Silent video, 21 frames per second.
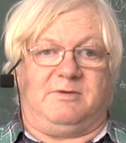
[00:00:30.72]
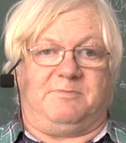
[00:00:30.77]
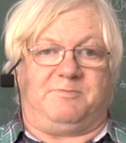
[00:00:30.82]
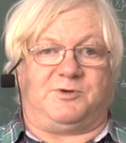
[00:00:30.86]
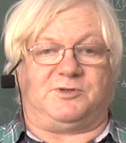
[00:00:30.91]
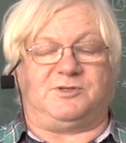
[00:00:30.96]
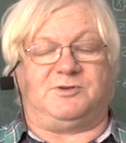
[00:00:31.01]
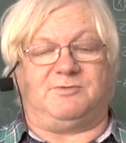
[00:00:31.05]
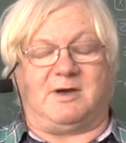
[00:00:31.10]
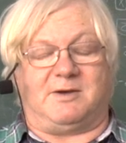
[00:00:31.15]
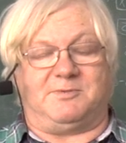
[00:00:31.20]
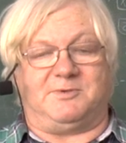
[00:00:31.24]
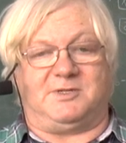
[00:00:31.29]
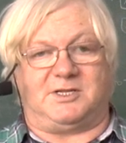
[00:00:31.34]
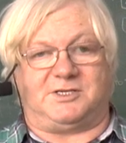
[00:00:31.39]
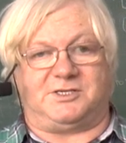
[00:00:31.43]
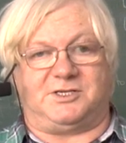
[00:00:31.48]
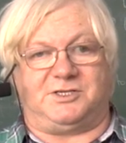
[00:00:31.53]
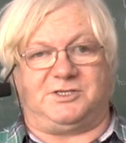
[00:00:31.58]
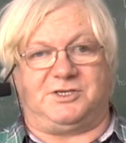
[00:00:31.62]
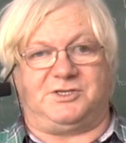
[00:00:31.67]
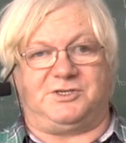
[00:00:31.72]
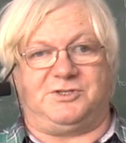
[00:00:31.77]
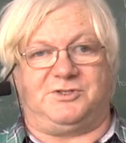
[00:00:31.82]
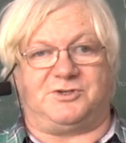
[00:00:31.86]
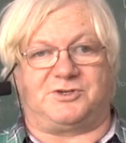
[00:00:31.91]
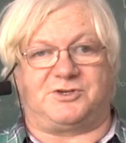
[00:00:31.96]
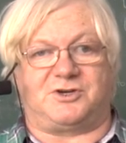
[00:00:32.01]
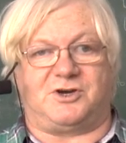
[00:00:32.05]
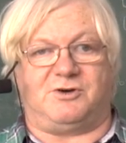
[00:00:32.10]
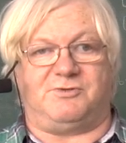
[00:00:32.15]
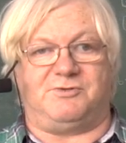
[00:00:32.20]
posyłamy nasze dzieci do
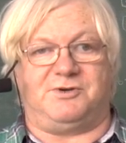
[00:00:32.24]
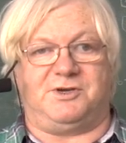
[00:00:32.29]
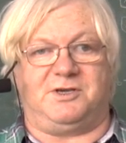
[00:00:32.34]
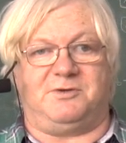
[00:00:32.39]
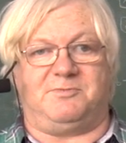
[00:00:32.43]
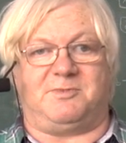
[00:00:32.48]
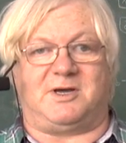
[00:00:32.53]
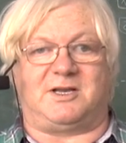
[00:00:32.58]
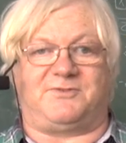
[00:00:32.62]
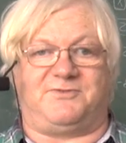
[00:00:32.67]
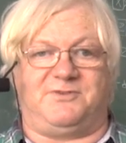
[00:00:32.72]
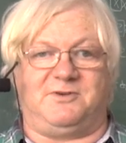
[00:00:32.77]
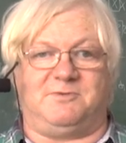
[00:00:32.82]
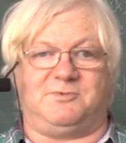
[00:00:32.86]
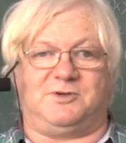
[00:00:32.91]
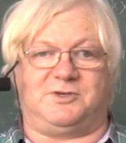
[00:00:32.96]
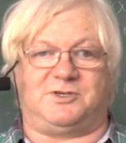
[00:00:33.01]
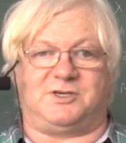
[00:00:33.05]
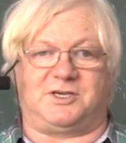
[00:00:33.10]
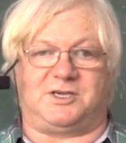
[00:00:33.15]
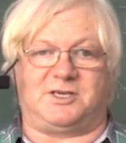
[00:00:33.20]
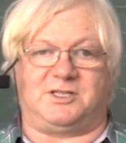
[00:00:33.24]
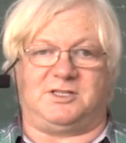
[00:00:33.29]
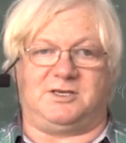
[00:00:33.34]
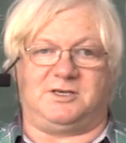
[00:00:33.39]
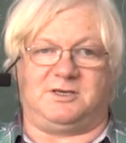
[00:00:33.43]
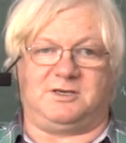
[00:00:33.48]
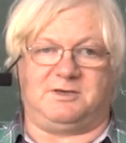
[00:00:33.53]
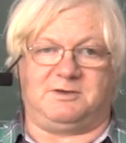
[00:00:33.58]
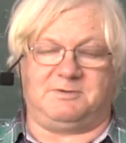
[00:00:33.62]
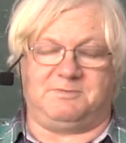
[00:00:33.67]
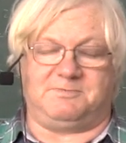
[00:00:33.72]
szkoły i martwimy się,
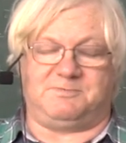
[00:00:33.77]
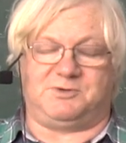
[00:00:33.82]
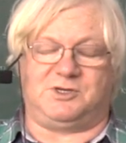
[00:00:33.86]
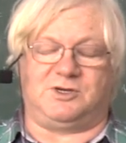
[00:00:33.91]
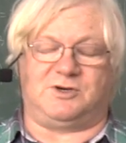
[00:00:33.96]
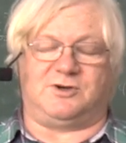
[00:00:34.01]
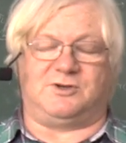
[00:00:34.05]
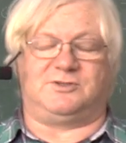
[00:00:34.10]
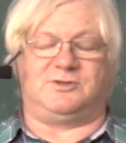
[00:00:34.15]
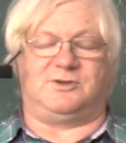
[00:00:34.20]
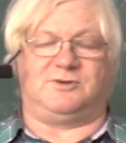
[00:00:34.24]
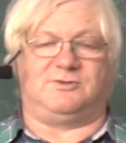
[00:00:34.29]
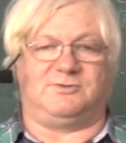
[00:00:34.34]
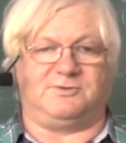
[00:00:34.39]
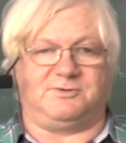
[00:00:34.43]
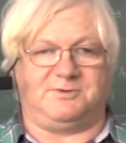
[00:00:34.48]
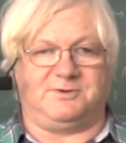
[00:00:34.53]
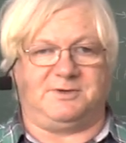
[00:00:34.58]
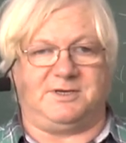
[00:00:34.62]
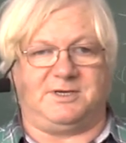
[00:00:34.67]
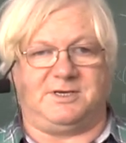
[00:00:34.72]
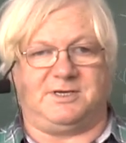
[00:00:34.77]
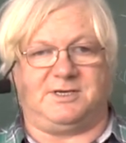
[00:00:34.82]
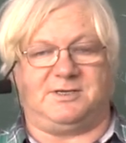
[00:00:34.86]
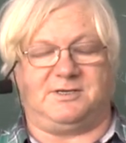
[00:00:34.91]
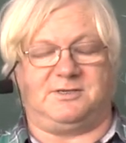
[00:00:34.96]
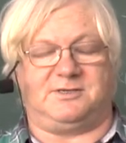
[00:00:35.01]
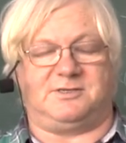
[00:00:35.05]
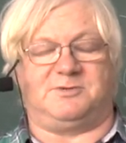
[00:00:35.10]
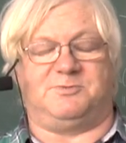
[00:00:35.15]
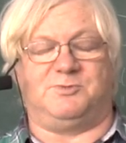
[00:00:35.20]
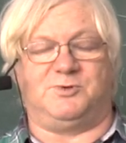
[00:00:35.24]
kiedy przychodzą
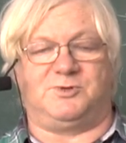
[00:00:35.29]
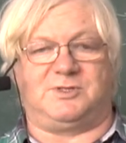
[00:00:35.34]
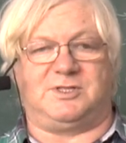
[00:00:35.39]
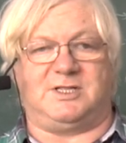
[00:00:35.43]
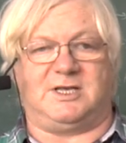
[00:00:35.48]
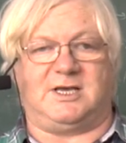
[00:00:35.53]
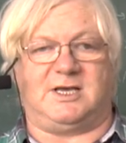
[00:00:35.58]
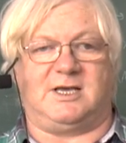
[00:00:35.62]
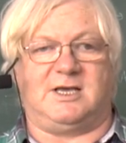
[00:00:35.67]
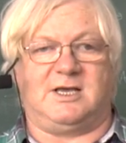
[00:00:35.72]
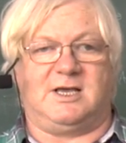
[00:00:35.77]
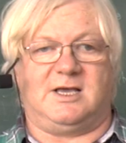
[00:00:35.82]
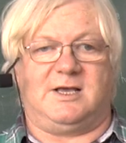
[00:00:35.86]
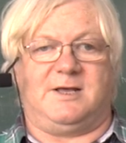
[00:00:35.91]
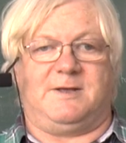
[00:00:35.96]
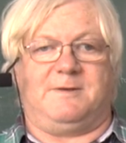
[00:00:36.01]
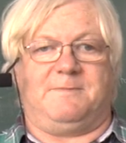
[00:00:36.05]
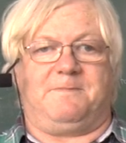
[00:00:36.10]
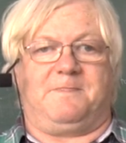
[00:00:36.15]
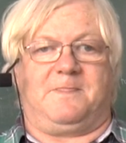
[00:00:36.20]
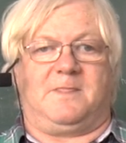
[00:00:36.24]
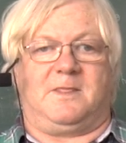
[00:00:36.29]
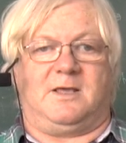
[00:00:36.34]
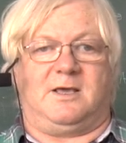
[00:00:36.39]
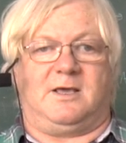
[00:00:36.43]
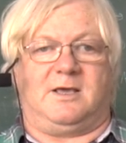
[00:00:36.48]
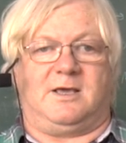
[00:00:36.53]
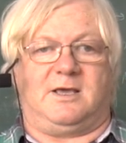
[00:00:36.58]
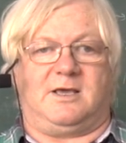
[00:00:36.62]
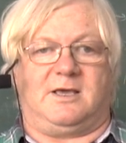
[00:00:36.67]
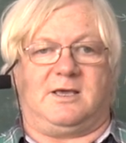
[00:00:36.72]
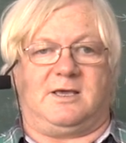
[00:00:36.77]
e, smutne, e,
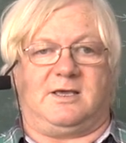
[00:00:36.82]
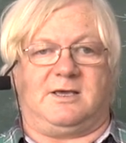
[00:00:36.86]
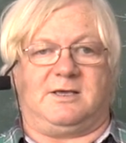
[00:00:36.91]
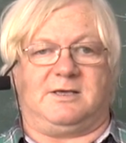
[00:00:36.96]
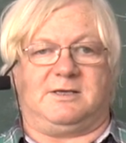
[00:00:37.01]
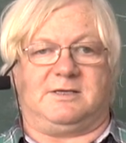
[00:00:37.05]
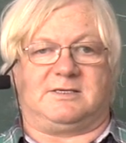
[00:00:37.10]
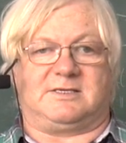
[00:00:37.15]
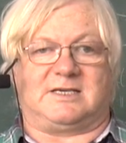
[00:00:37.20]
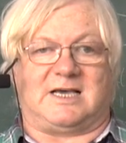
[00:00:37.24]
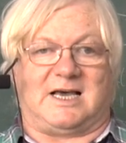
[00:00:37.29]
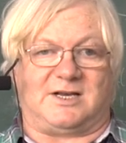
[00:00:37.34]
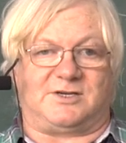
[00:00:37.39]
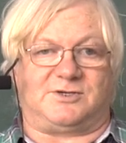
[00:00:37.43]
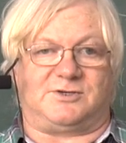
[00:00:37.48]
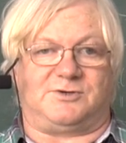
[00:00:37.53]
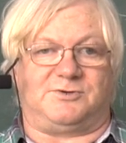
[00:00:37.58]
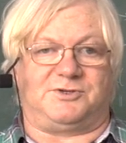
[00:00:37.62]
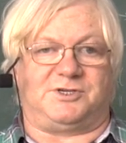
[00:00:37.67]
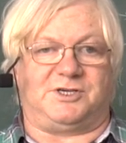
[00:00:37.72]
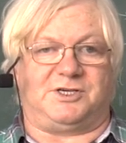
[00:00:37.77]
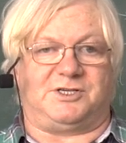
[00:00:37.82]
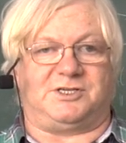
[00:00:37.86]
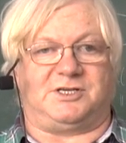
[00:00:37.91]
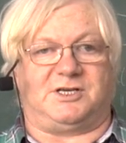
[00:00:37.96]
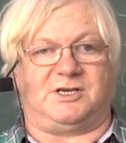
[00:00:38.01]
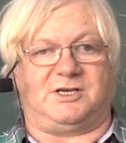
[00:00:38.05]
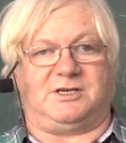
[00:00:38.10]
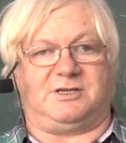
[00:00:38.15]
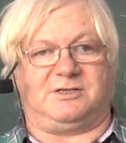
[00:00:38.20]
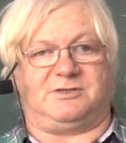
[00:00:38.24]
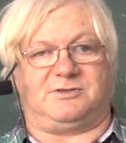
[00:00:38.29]
skarżą się,
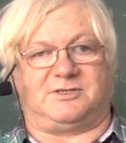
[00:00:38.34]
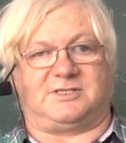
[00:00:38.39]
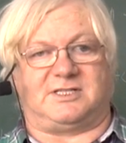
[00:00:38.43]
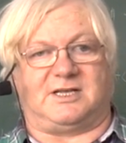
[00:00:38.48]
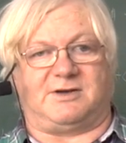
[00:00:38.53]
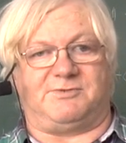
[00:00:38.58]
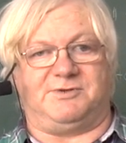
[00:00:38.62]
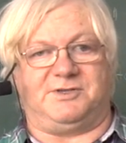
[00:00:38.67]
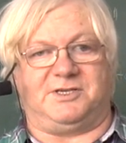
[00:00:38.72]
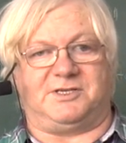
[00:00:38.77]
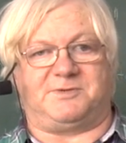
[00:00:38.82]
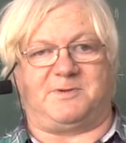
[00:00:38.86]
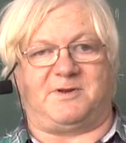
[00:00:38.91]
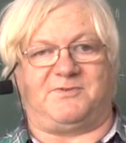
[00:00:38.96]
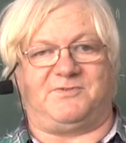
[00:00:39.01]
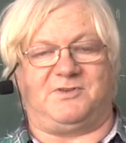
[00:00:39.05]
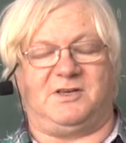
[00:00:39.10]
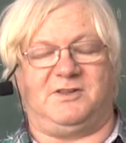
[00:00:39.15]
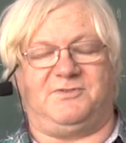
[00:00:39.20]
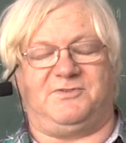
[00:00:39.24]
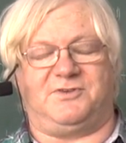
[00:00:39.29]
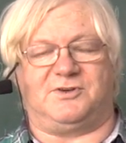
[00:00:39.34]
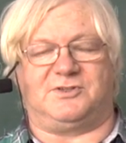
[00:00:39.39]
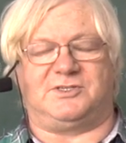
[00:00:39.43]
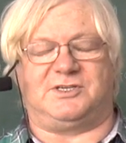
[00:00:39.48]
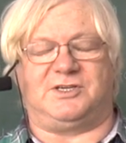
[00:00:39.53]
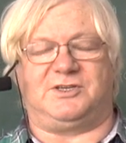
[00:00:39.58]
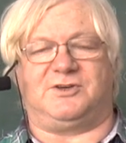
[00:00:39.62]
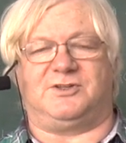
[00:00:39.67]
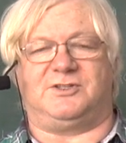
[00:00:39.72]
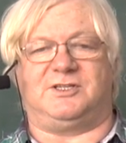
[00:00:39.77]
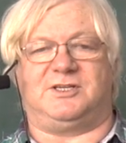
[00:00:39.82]
że zostały niesprawiedliwie
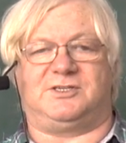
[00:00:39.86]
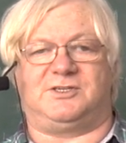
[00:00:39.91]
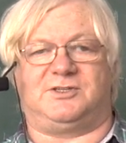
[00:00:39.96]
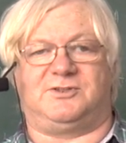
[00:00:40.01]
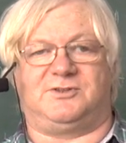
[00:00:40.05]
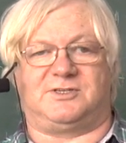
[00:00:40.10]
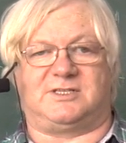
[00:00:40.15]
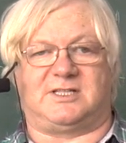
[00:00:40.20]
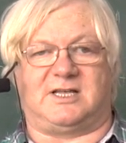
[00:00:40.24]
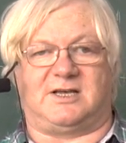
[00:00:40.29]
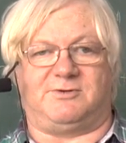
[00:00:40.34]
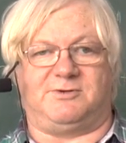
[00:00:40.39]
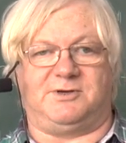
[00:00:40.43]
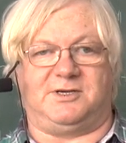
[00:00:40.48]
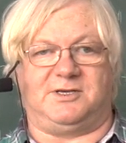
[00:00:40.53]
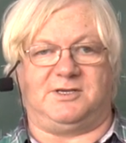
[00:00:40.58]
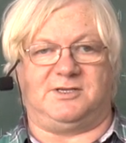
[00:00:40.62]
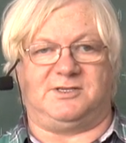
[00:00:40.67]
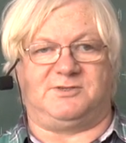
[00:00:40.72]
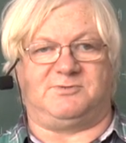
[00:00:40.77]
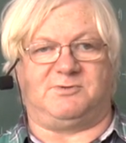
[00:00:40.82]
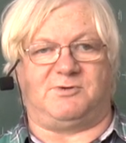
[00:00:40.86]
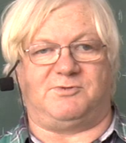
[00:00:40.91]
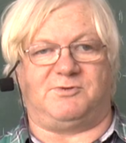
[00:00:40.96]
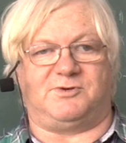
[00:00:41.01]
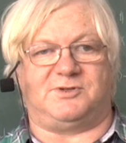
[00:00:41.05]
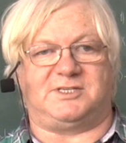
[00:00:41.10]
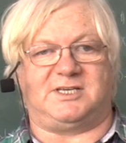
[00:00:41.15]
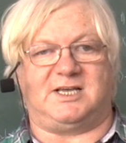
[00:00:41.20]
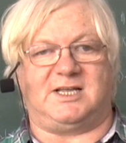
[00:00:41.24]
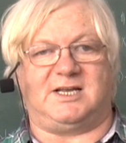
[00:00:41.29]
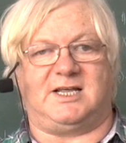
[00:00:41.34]
ocenione, że dostały złą
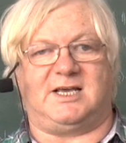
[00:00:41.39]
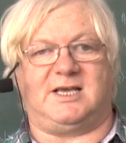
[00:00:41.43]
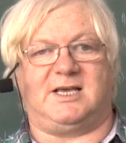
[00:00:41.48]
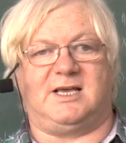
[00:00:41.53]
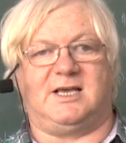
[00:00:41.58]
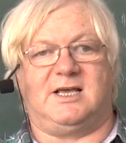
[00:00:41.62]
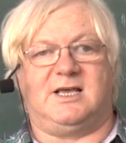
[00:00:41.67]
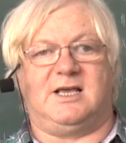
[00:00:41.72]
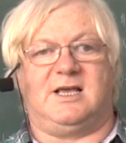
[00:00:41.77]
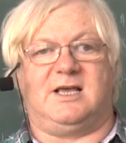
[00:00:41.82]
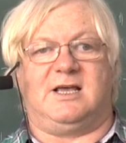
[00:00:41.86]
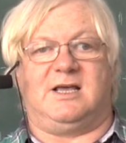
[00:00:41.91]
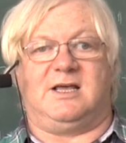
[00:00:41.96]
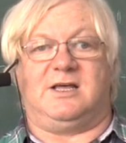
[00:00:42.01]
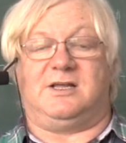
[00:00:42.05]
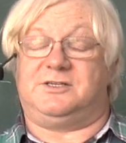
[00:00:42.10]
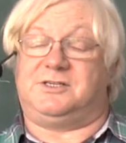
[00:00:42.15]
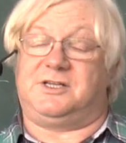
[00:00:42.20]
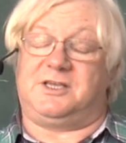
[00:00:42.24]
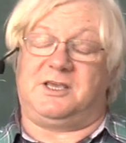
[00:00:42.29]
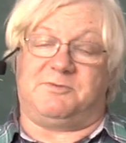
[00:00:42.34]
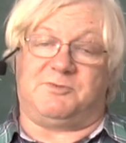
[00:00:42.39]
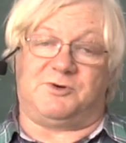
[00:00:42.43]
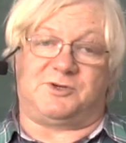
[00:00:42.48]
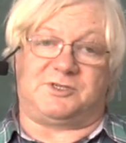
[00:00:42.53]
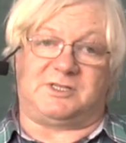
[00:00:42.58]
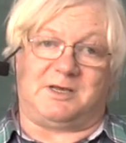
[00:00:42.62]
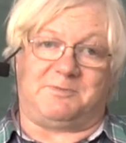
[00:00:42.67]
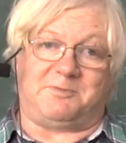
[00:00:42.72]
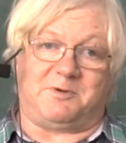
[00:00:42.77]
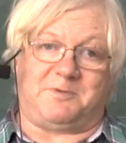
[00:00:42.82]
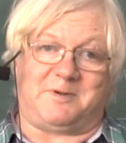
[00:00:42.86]
ocenę, że nie
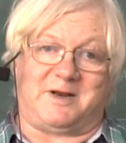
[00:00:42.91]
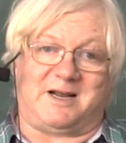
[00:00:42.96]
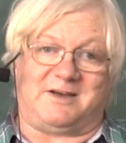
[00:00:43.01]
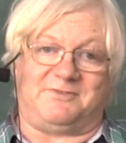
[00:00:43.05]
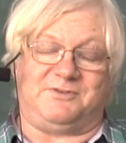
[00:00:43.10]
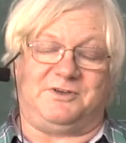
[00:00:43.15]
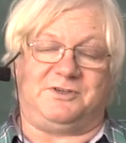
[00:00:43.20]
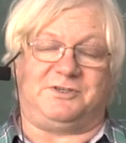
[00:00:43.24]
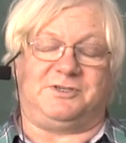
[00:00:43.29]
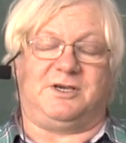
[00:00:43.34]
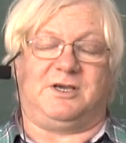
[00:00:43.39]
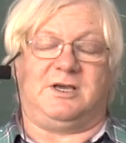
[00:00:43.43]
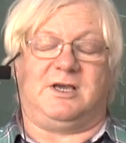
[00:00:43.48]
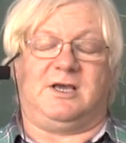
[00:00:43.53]
można poprawić.